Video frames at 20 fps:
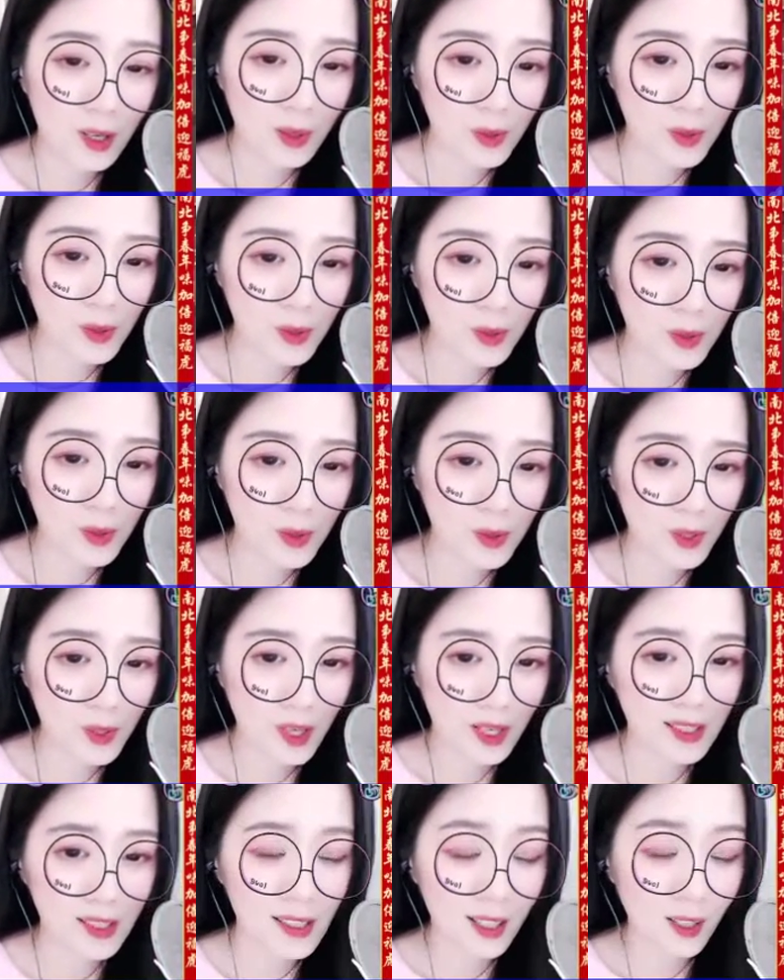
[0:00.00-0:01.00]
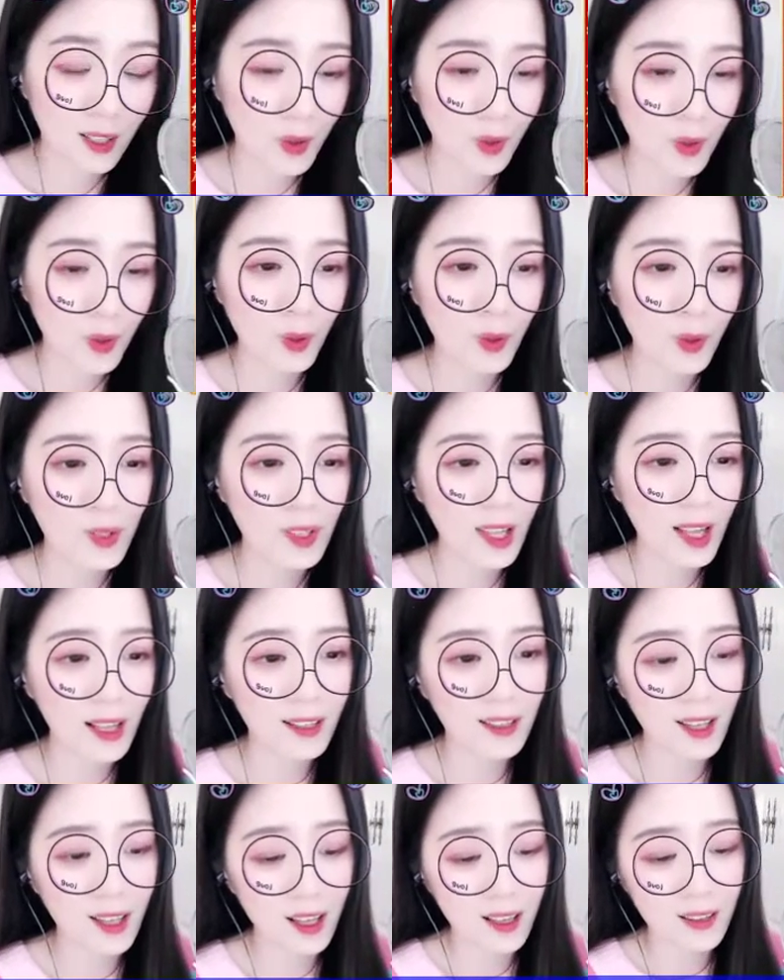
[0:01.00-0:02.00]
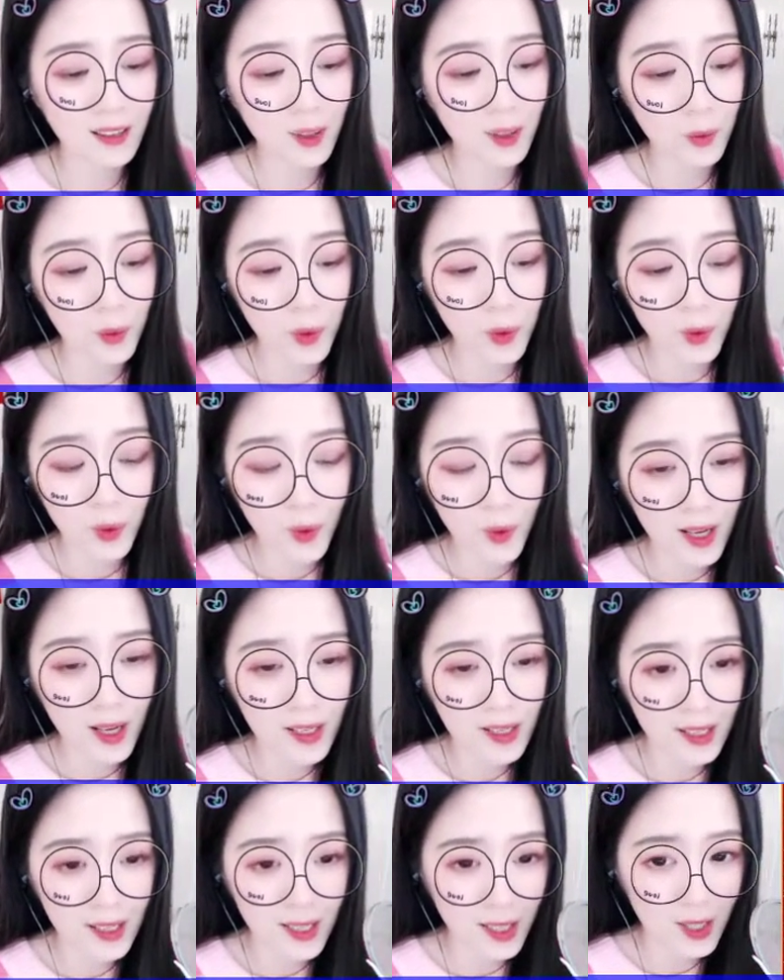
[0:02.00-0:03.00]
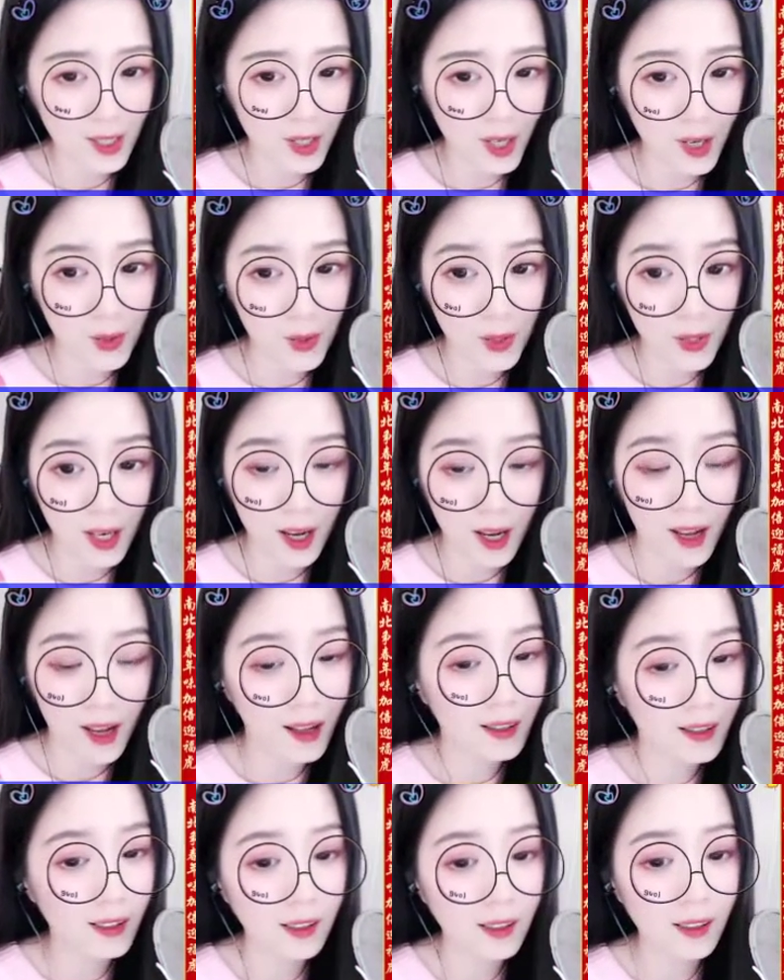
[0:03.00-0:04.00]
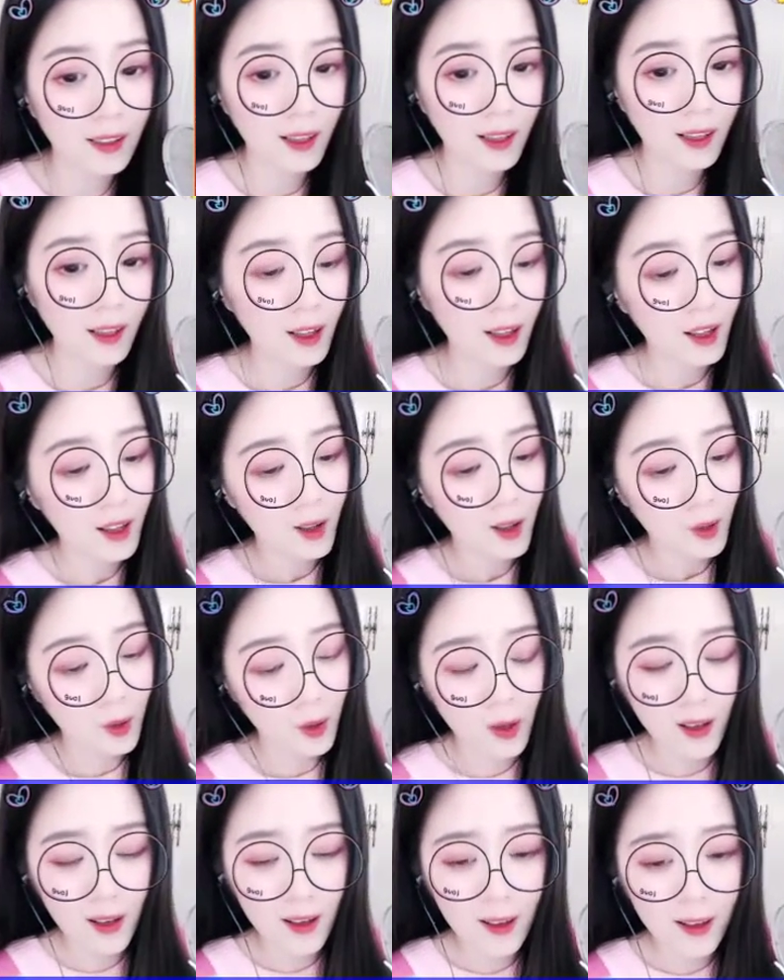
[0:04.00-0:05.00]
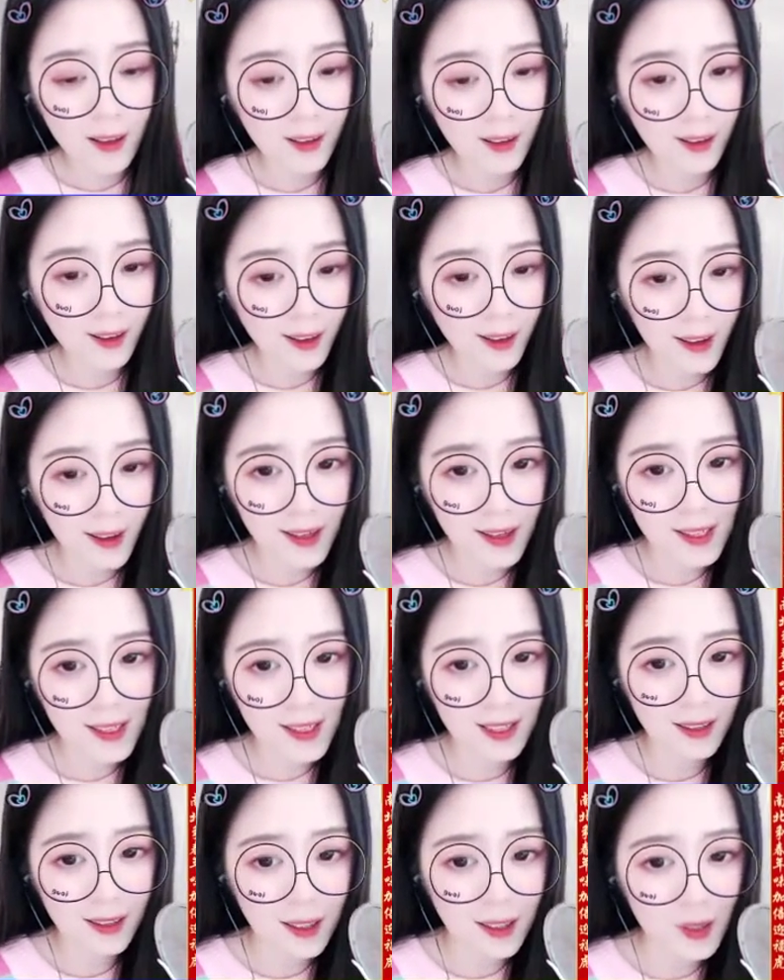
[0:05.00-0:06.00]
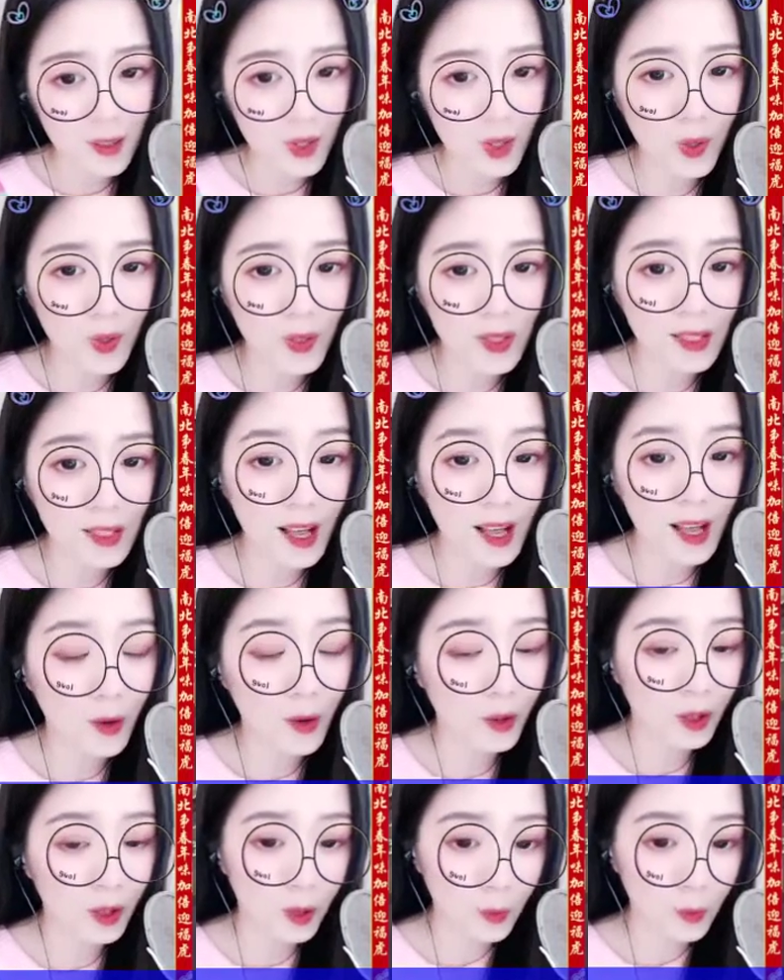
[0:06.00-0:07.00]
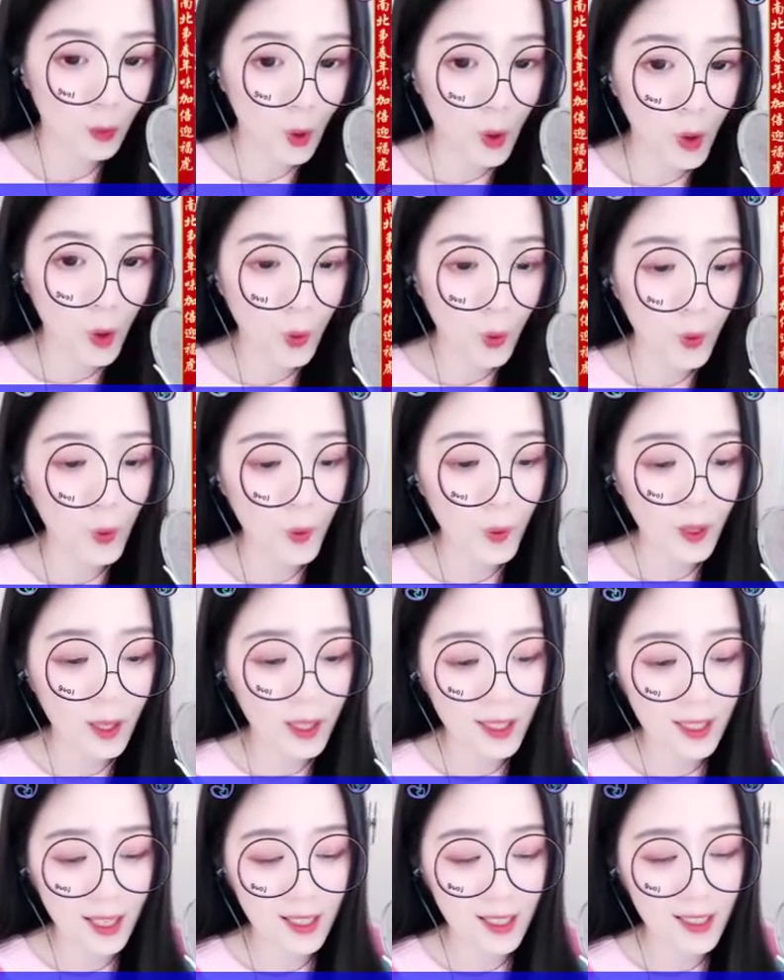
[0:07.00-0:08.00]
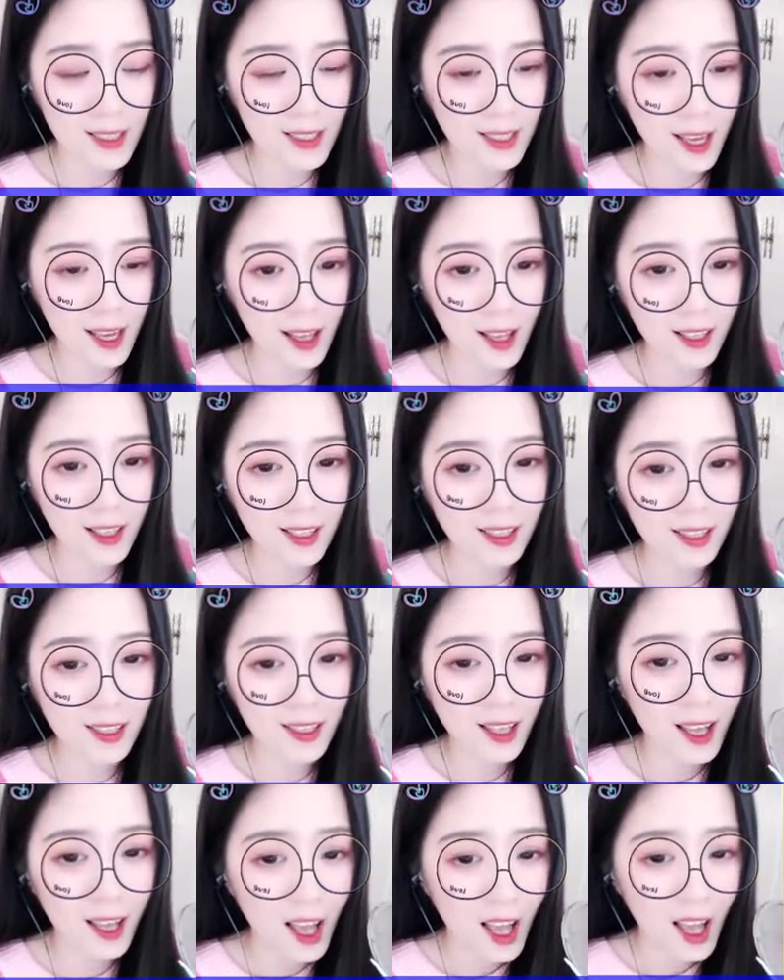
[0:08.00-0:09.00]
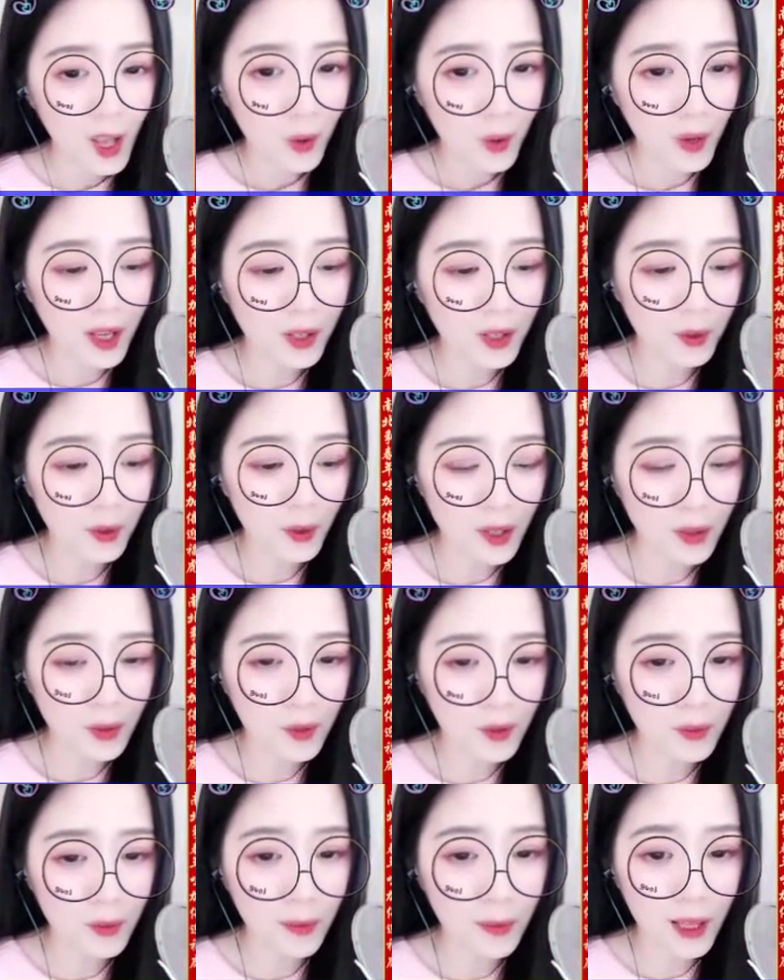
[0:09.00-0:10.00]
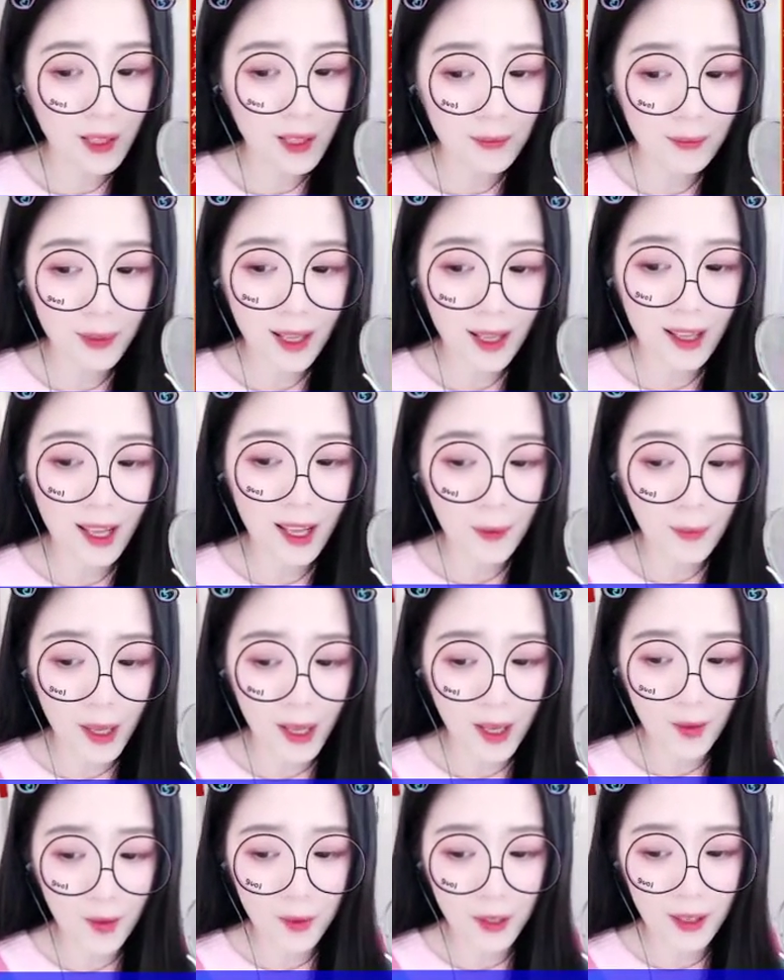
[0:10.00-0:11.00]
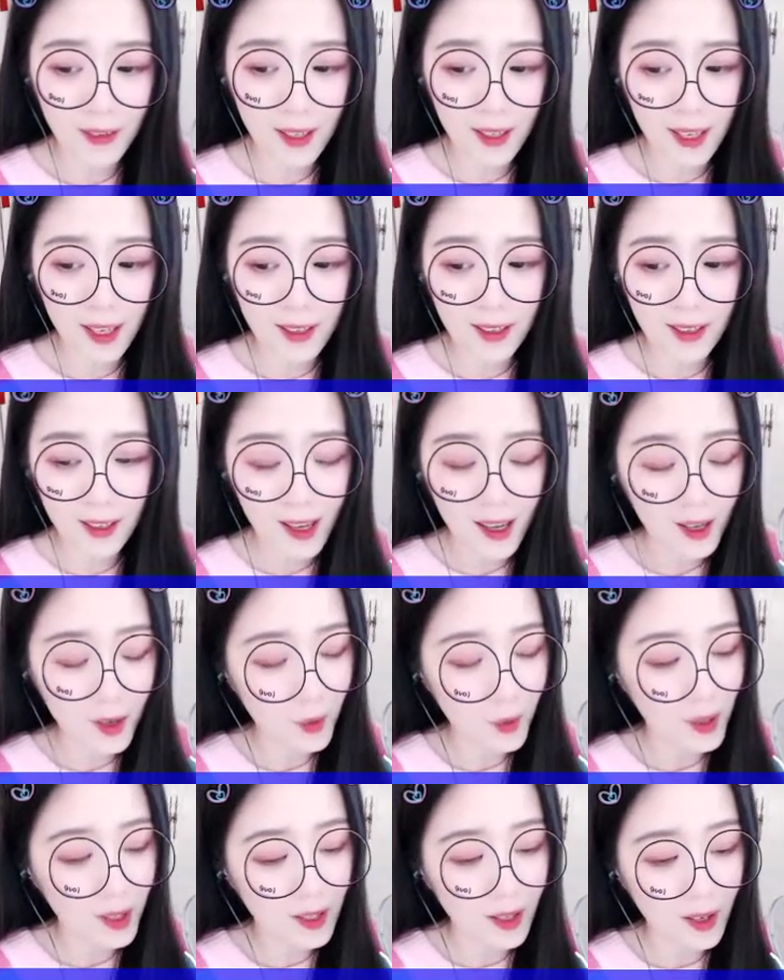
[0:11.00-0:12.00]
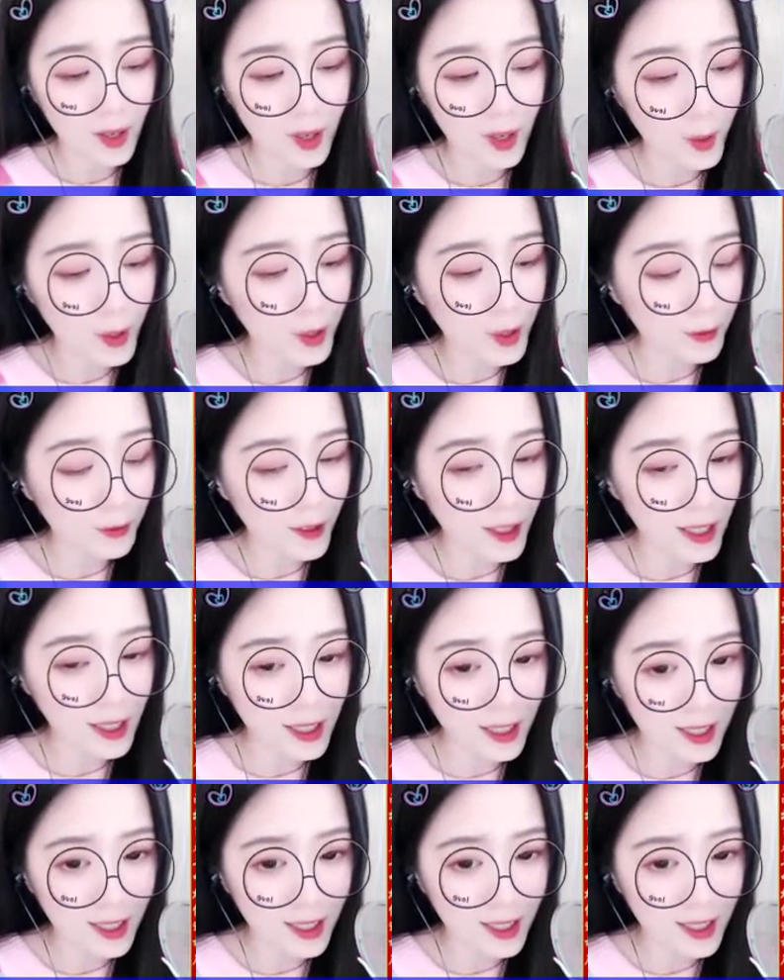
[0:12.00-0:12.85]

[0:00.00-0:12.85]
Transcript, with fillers: 母亲，为什么你对我竟没有一丝一点的怜爱？哪怕只有一瞬间，哪怕只是一个眼神而已。